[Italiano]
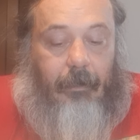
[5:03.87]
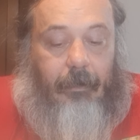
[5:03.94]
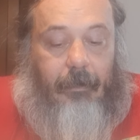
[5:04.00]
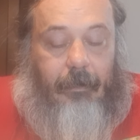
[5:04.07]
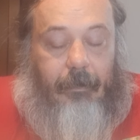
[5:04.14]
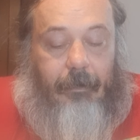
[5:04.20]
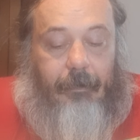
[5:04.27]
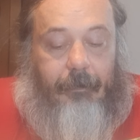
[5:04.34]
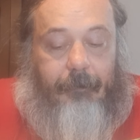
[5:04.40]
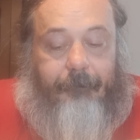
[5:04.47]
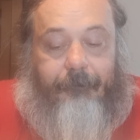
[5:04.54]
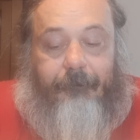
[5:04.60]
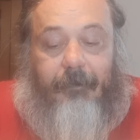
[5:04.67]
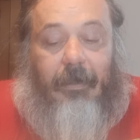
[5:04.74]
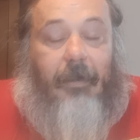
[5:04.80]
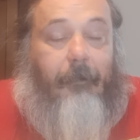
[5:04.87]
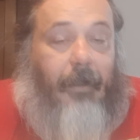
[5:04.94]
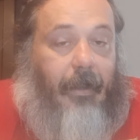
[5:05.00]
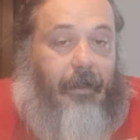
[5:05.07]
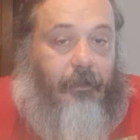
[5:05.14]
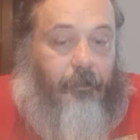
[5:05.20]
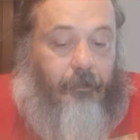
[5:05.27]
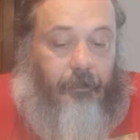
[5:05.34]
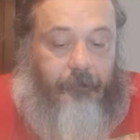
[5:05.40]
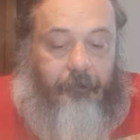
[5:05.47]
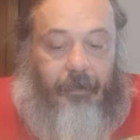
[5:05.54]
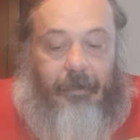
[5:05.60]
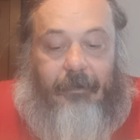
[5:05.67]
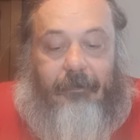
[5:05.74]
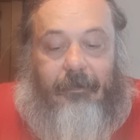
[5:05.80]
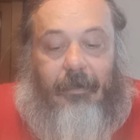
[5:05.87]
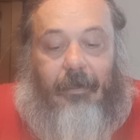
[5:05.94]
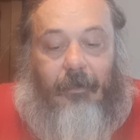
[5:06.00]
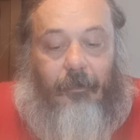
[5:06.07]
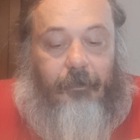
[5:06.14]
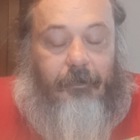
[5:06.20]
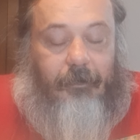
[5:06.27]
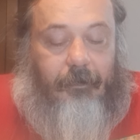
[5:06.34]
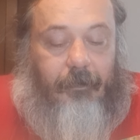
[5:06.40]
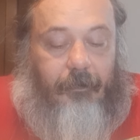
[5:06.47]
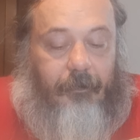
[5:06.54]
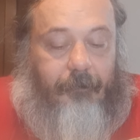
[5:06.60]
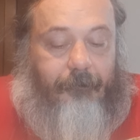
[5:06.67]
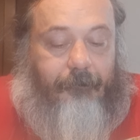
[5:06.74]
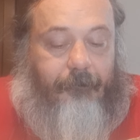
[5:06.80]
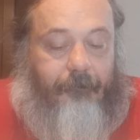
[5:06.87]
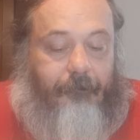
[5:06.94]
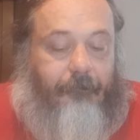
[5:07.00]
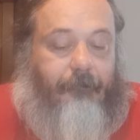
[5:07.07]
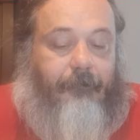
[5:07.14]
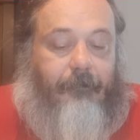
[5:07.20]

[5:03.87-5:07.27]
E rimangono invece Rozio,